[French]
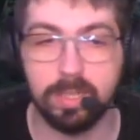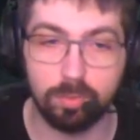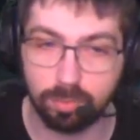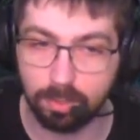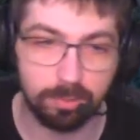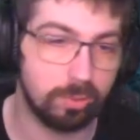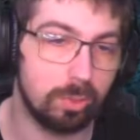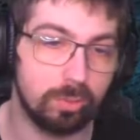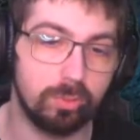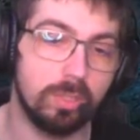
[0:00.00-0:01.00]
Et au fur et à
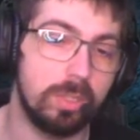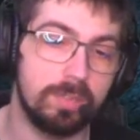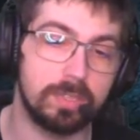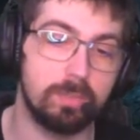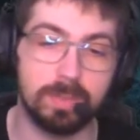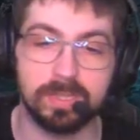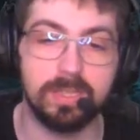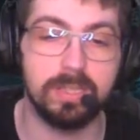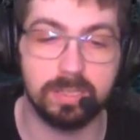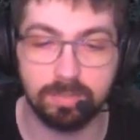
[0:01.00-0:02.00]
mesure du temps, il va se
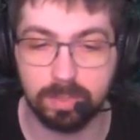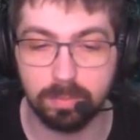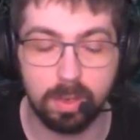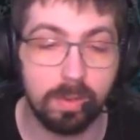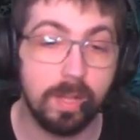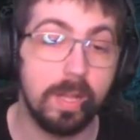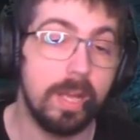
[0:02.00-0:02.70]
passer des événements.